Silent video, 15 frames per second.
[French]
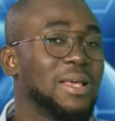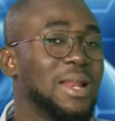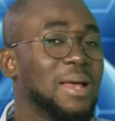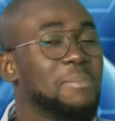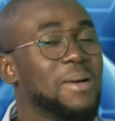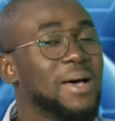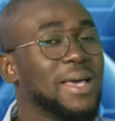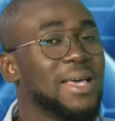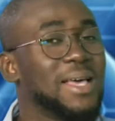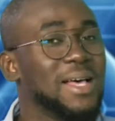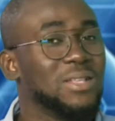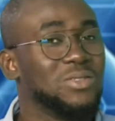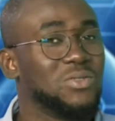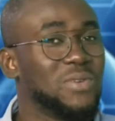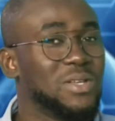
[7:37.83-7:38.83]
l'appareil
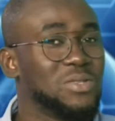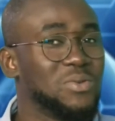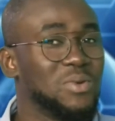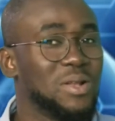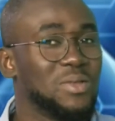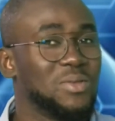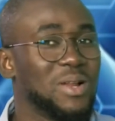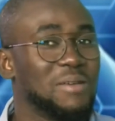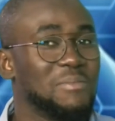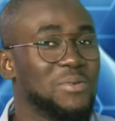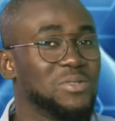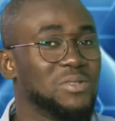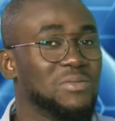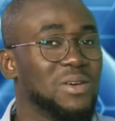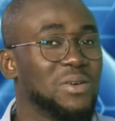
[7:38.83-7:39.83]
cardiovasculaire de la
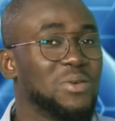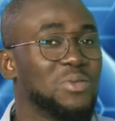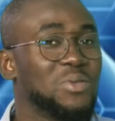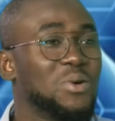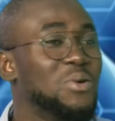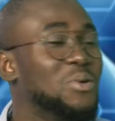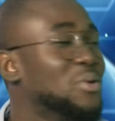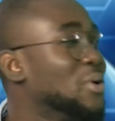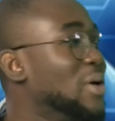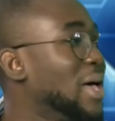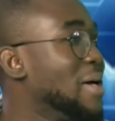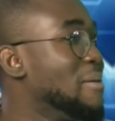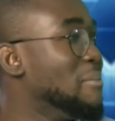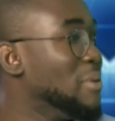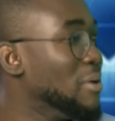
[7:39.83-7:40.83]
personne, vous voyez que non, le cœur
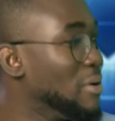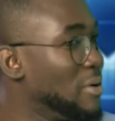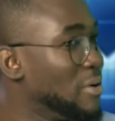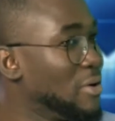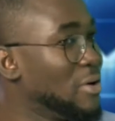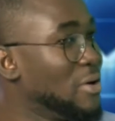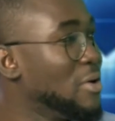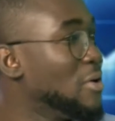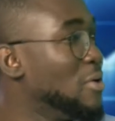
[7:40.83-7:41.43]
est bon,